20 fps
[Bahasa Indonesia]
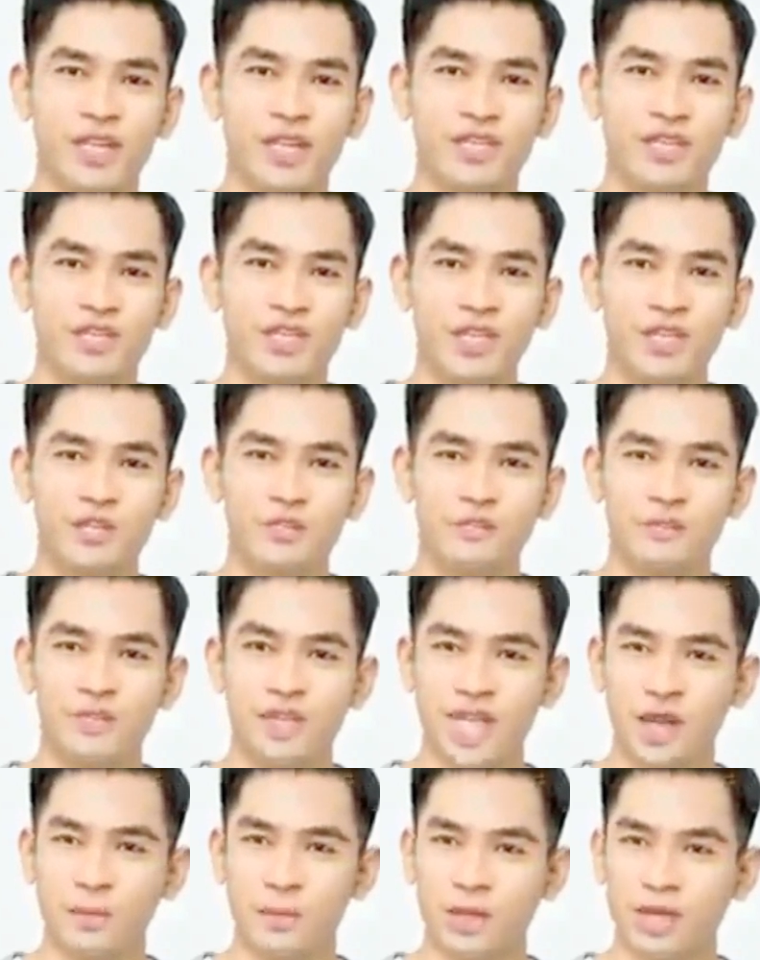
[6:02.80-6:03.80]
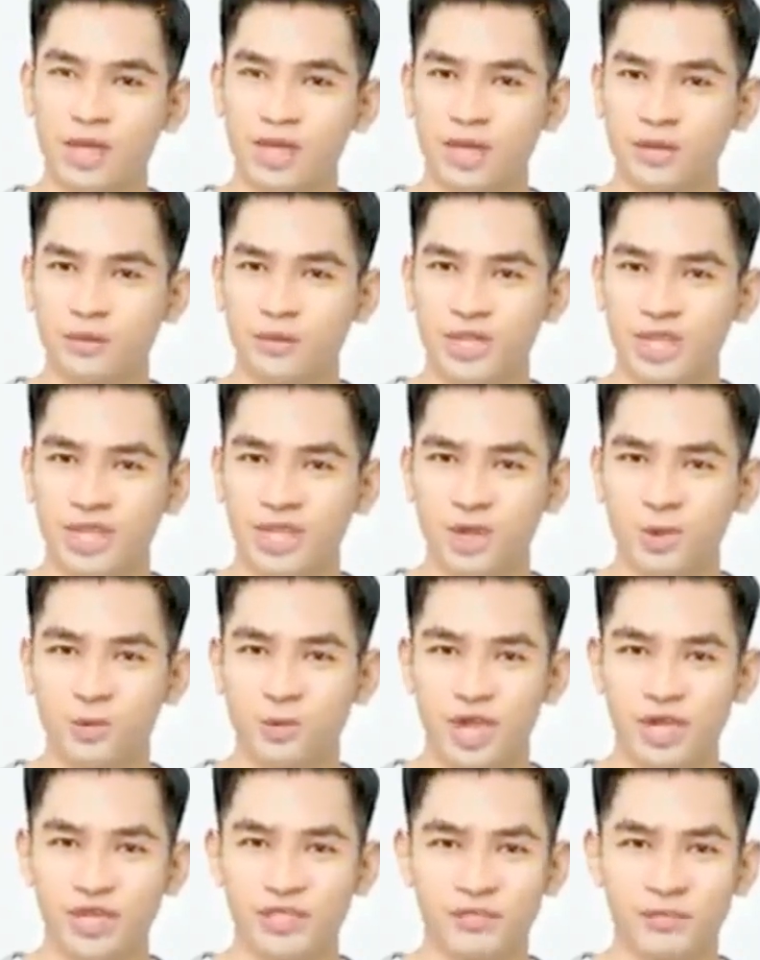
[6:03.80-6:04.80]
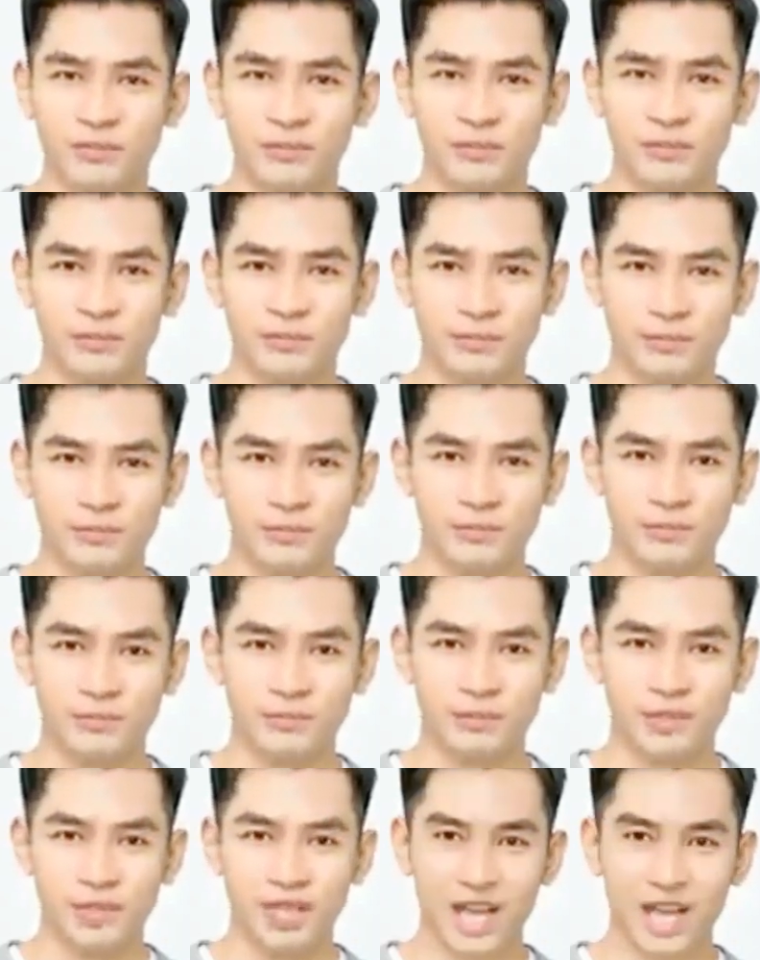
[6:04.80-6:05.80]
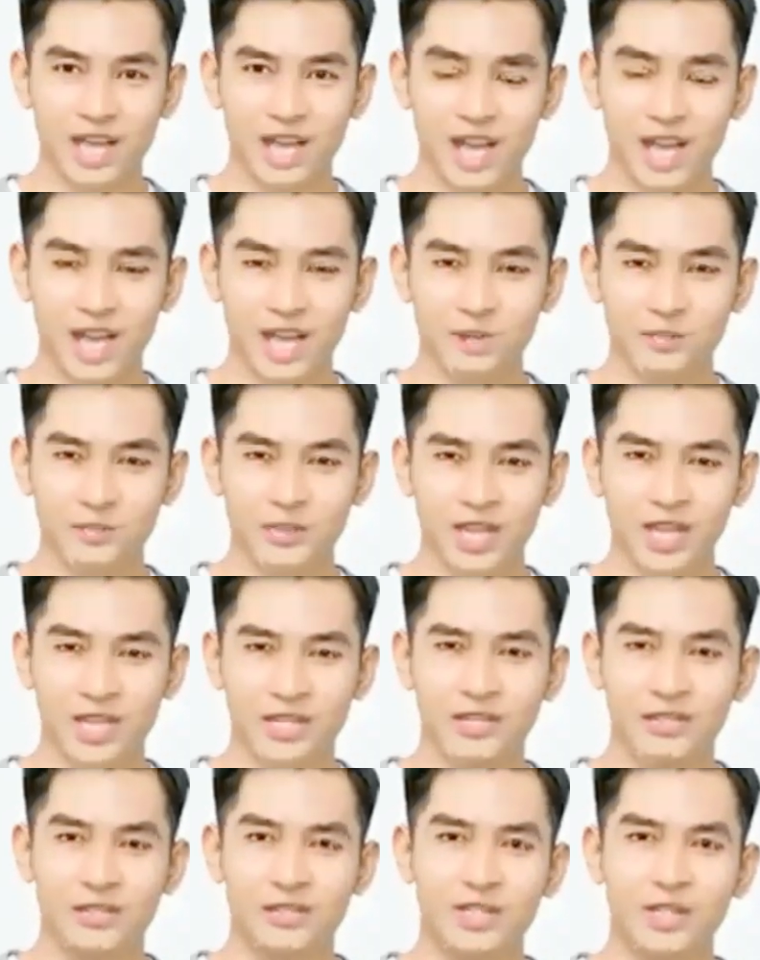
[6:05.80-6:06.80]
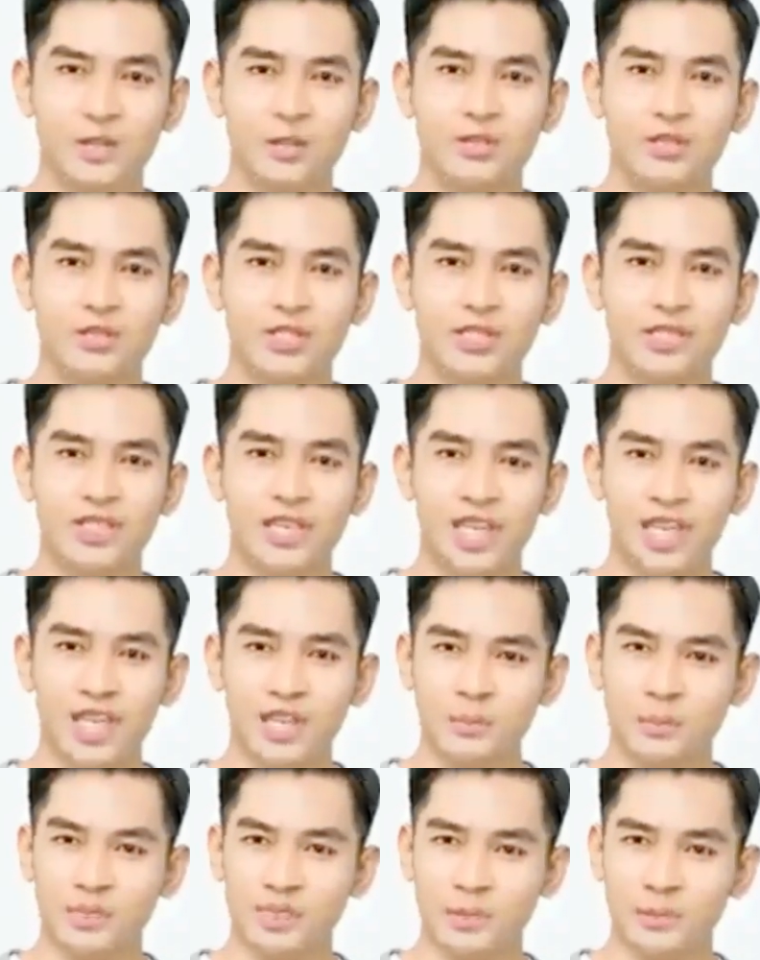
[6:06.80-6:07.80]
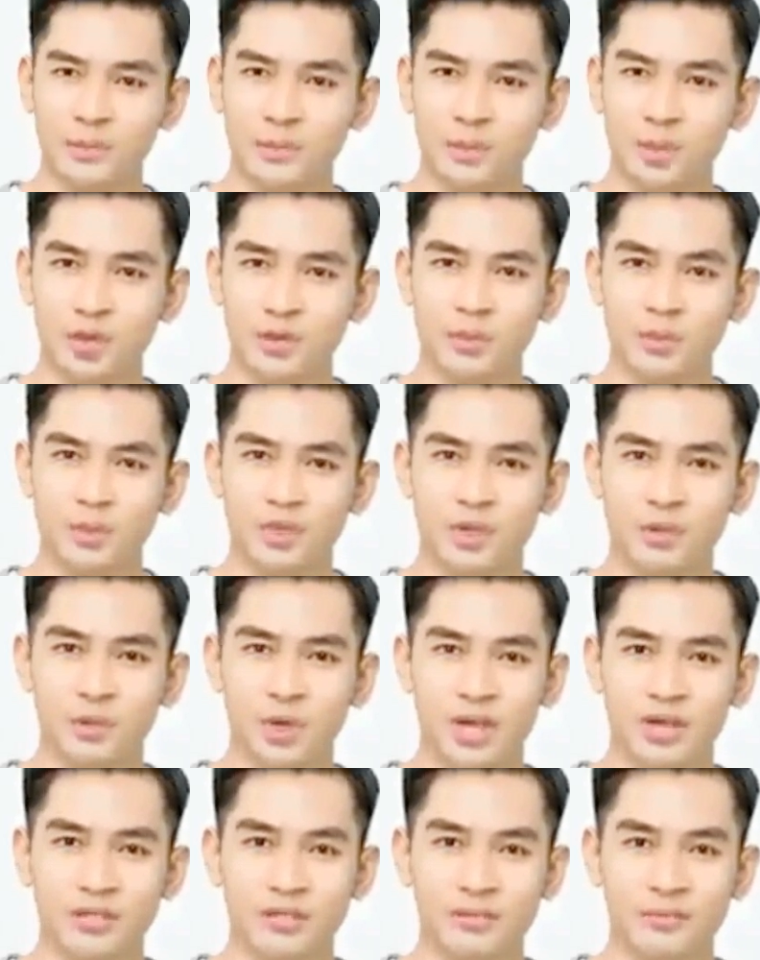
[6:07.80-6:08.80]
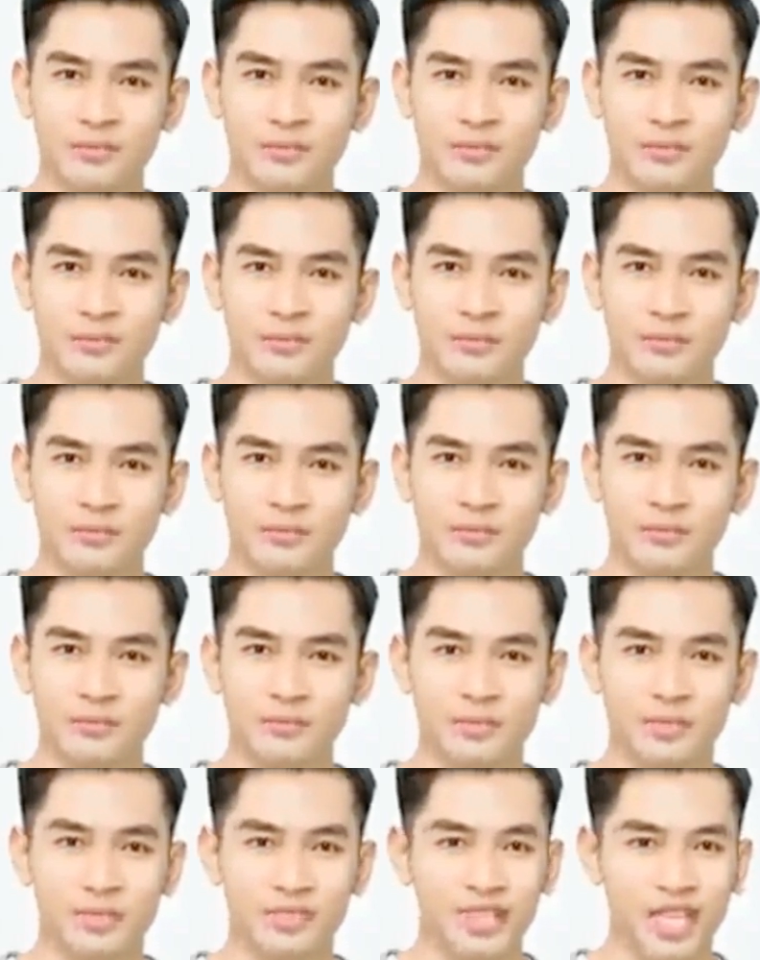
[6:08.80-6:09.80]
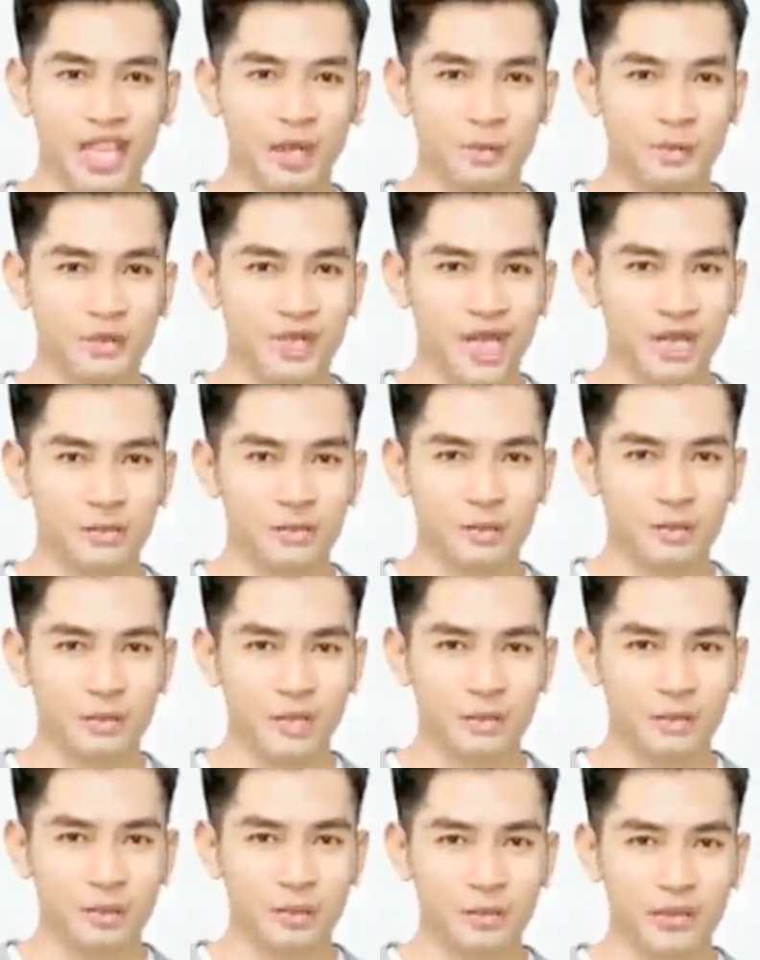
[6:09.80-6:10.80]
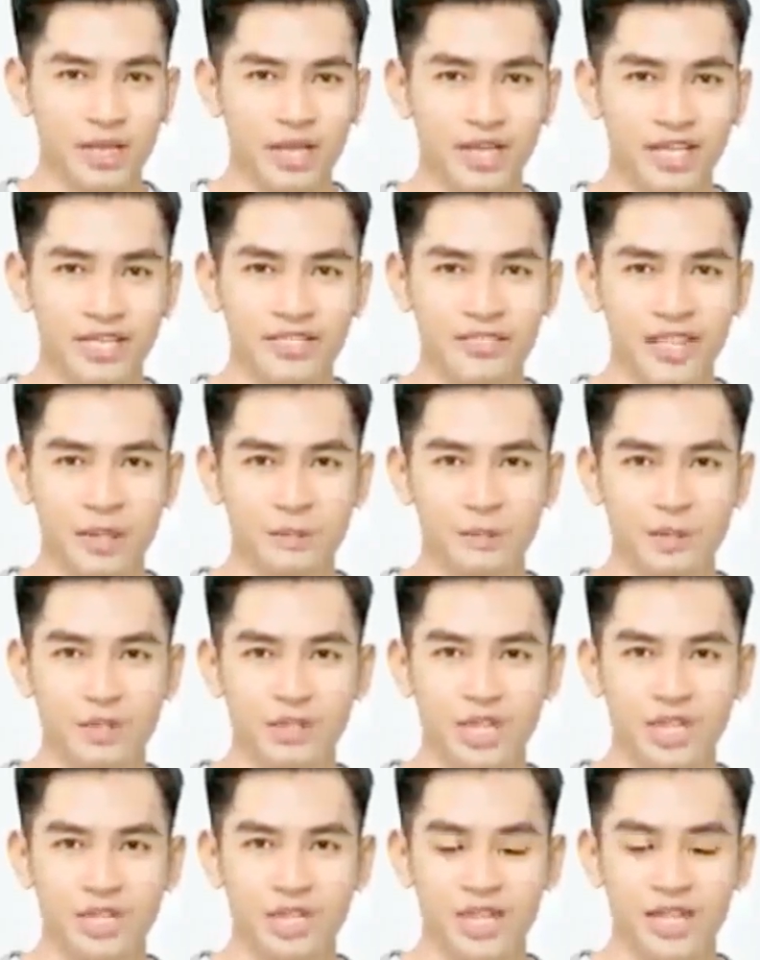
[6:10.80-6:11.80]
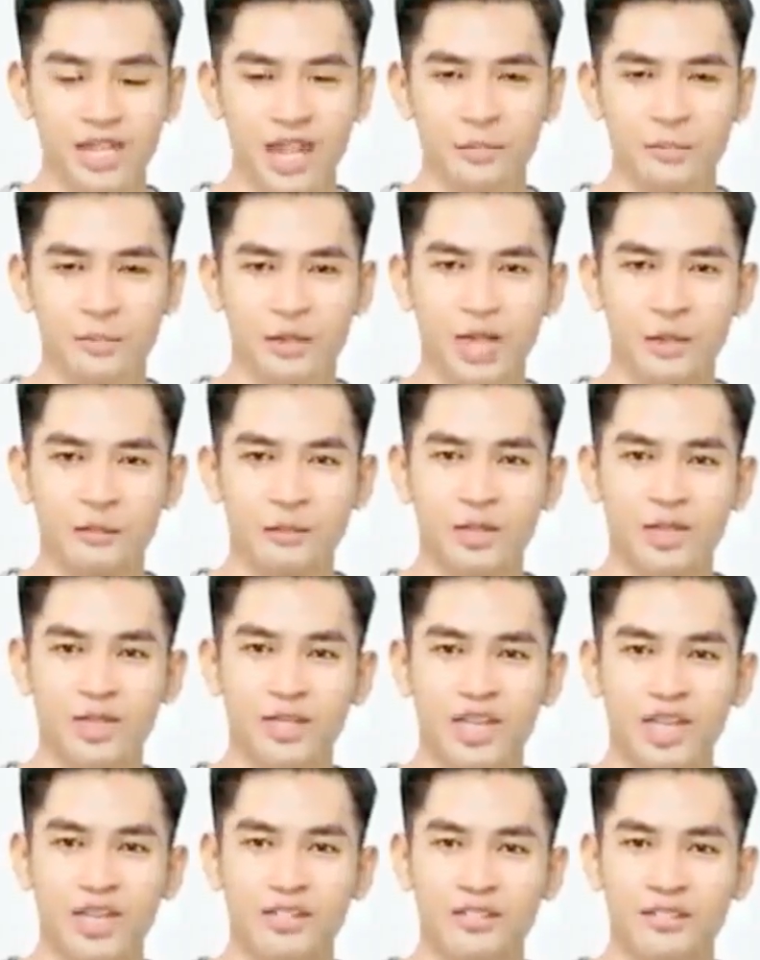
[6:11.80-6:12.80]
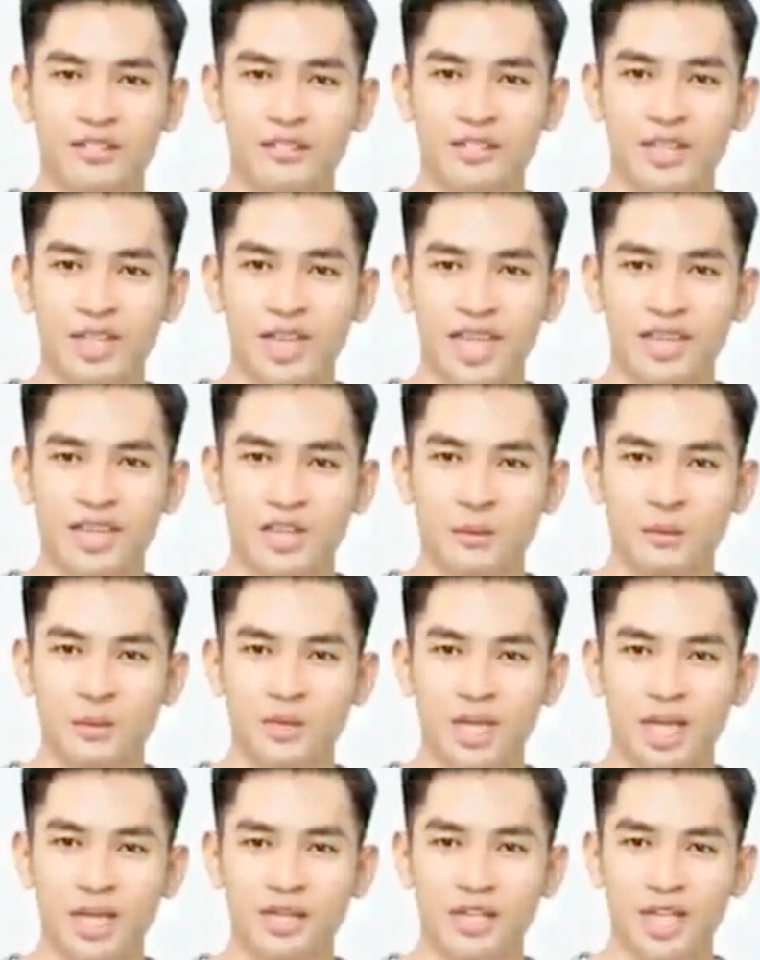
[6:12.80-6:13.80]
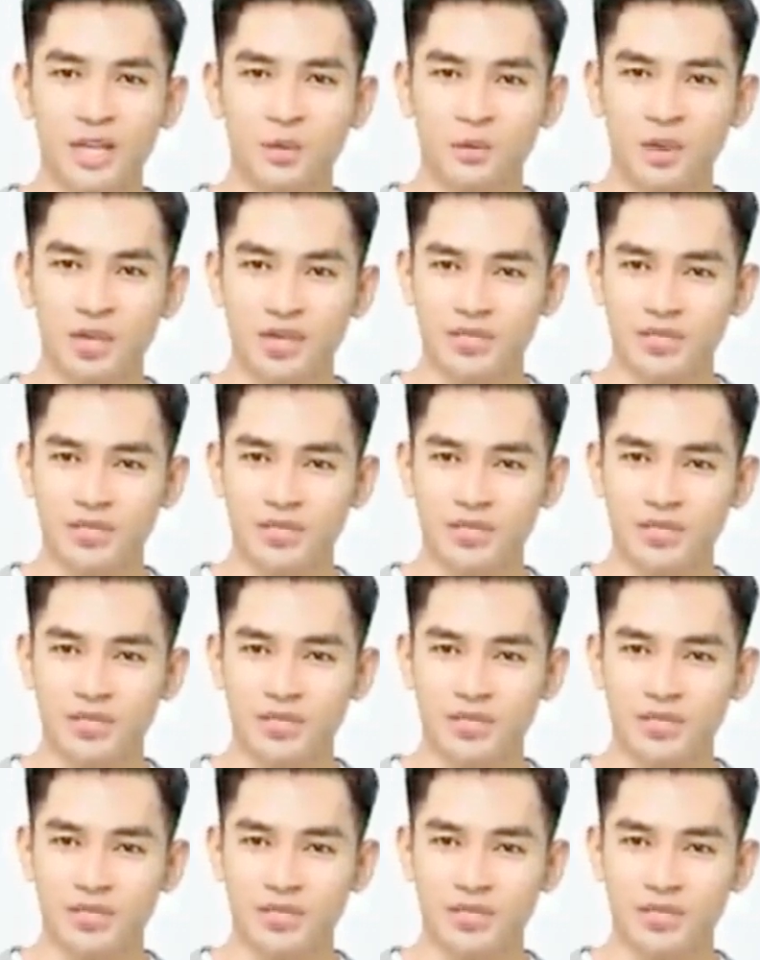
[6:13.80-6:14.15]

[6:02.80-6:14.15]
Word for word: meskipun wanita ini tidak tahu apa arti bus itu, dia juga tahu bahwa Daniel memarahinya lagi, dan kilatan amarah muncul di matanya dan menatap Daniel.